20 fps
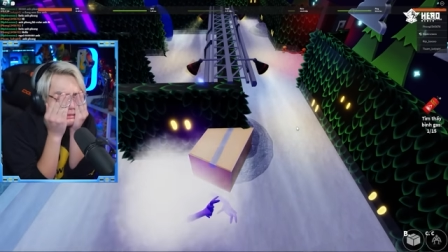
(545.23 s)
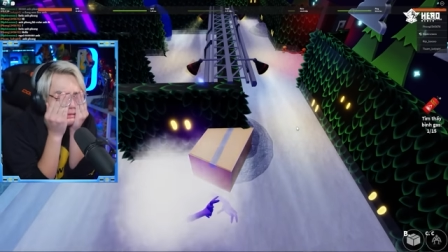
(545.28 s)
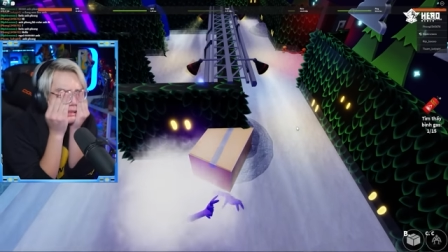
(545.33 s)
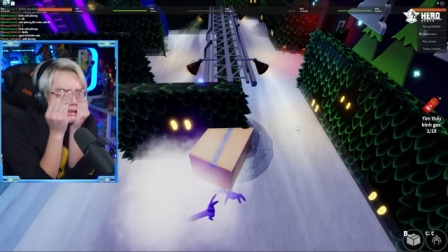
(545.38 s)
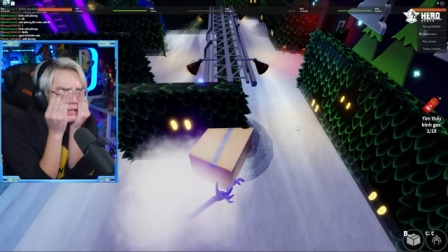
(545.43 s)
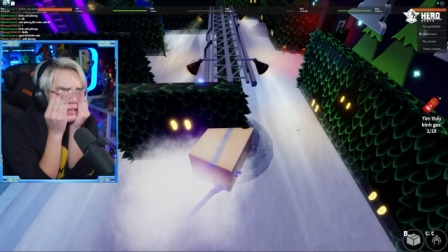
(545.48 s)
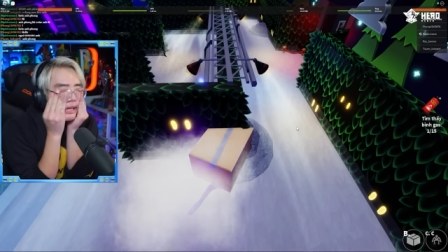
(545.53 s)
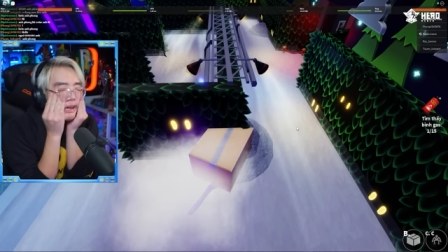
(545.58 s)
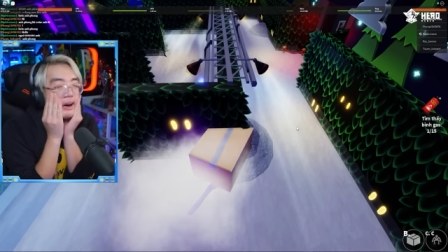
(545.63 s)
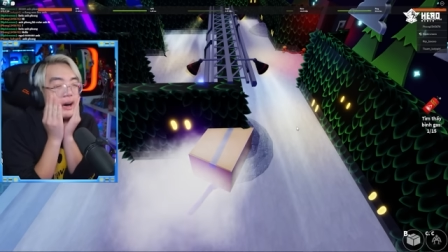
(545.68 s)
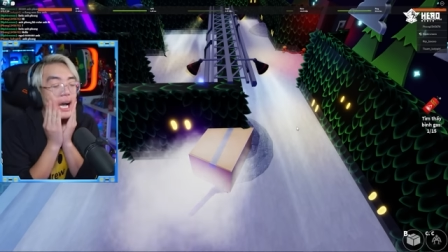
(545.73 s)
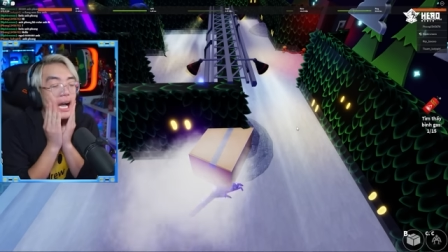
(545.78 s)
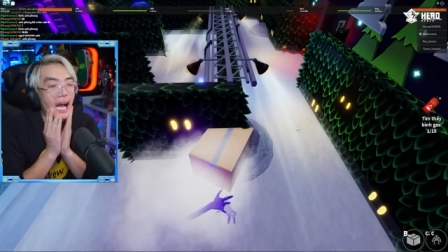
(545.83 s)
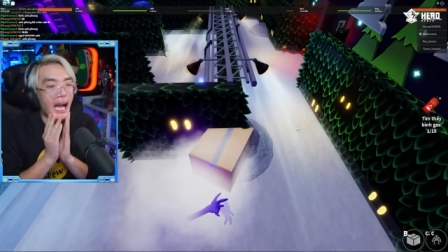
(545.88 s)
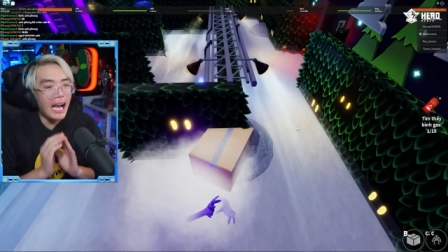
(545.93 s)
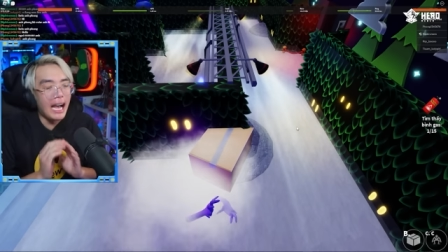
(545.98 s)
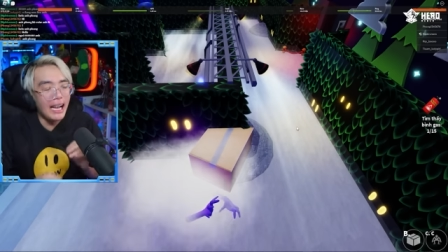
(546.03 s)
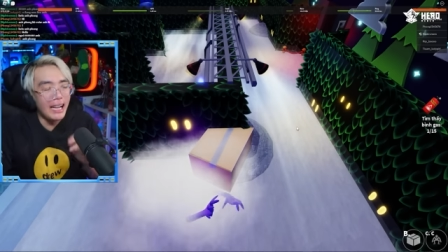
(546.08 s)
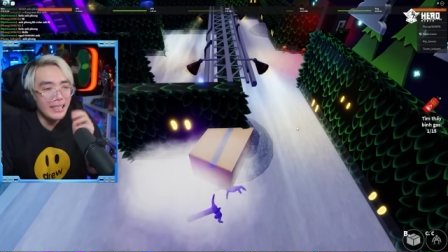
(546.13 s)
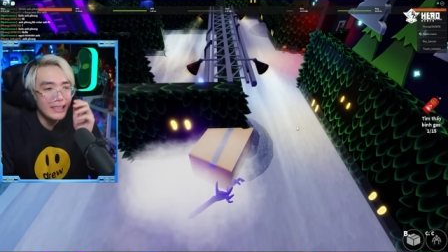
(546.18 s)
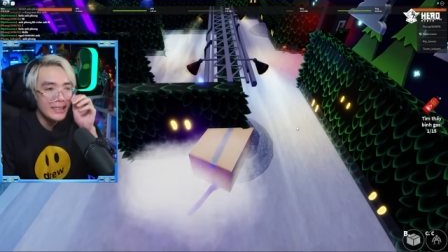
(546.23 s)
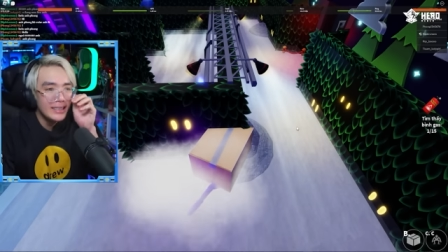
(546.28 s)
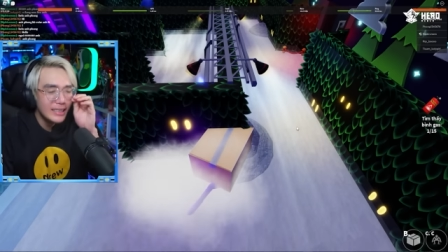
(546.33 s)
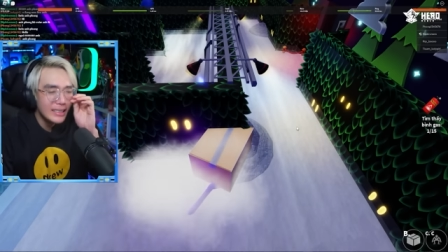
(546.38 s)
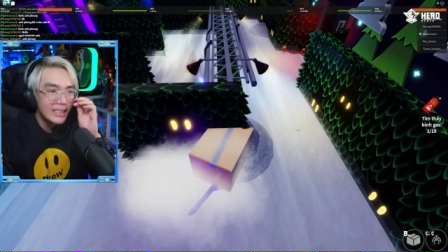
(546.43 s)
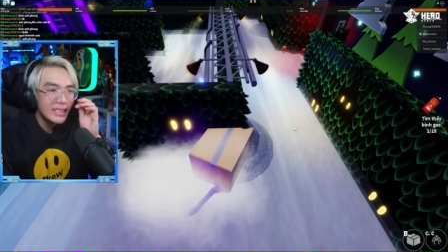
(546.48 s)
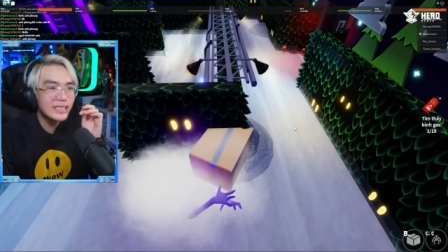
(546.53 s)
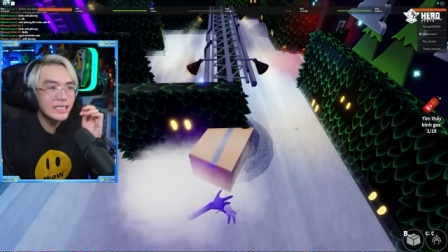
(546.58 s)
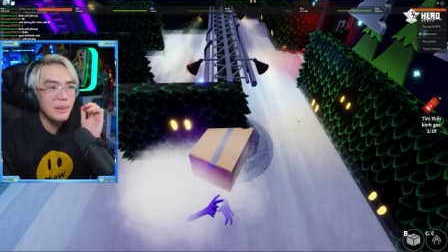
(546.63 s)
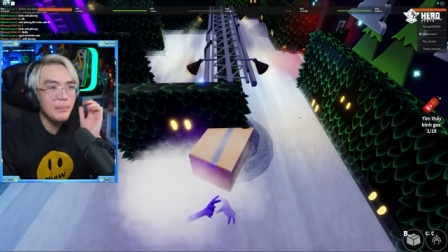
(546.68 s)
nữa hả
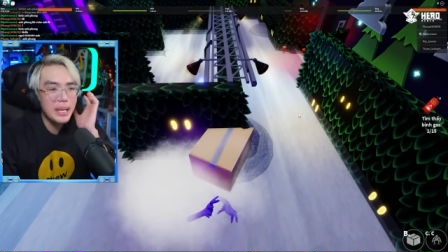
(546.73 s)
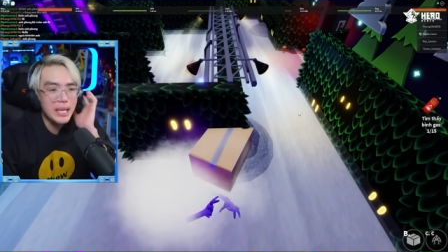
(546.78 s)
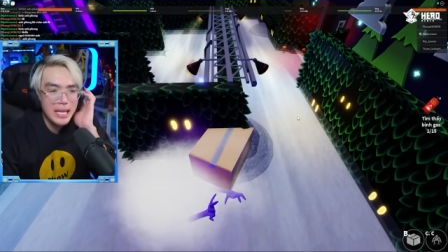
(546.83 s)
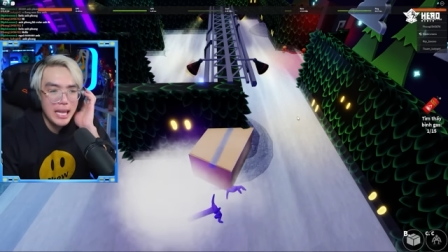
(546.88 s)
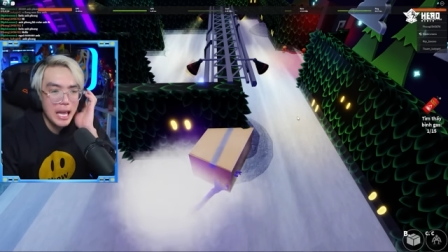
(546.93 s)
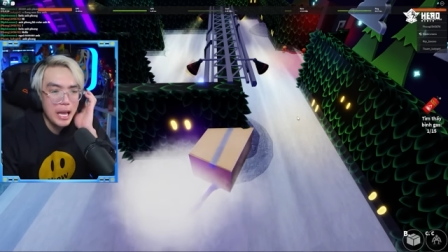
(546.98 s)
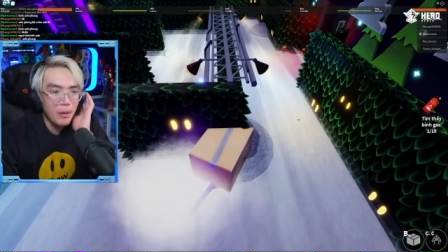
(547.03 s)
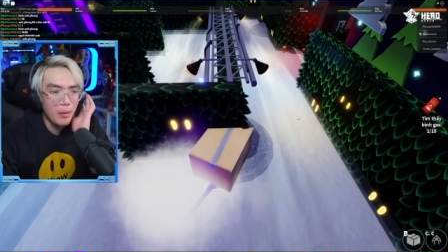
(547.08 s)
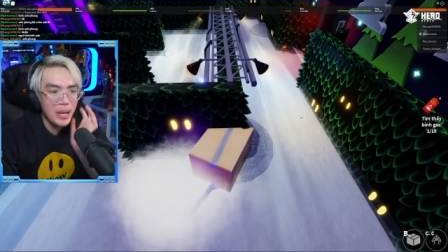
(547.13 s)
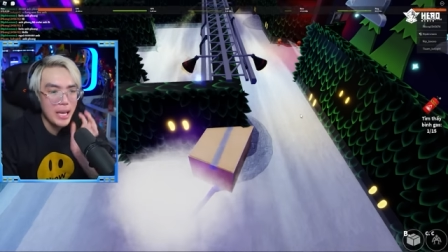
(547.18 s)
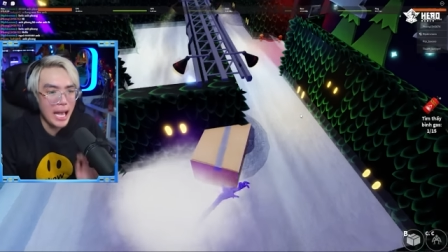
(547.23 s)
sao mà nhiều quá